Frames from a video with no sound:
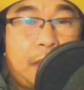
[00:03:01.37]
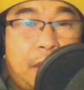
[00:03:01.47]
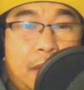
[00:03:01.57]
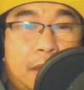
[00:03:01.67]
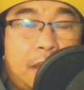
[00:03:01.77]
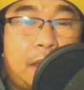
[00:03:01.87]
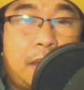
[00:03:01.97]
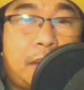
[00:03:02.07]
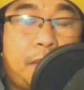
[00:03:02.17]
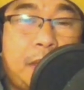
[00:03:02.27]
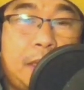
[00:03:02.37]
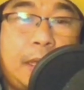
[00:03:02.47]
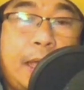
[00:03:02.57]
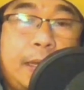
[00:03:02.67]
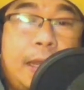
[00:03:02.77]
dalawang
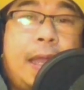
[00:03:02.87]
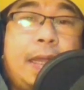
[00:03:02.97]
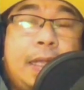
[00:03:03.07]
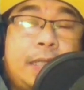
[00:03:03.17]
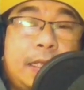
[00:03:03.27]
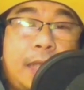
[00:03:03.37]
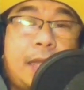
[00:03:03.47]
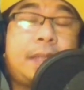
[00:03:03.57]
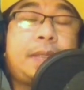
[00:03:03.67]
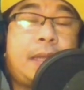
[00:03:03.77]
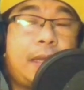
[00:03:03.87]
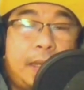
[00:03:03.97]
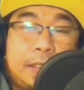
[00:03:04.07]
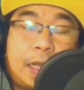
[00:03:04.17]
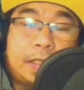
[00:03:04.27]
PDL na nagsalita
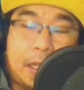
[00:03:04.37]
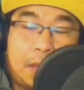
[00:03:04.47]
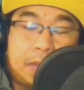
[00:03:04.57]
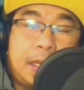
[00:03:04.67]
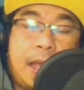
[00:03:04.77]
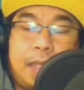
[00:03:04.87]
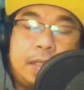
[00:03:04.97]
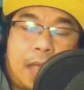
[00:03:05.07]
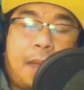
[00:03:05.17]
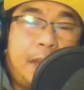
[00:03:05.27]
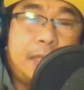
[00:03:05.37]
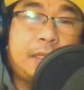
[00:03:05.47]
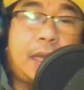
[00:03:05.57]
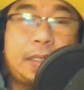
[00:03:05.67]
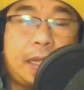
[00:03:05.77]
na sinaksak daw sila sa kamay at saka sa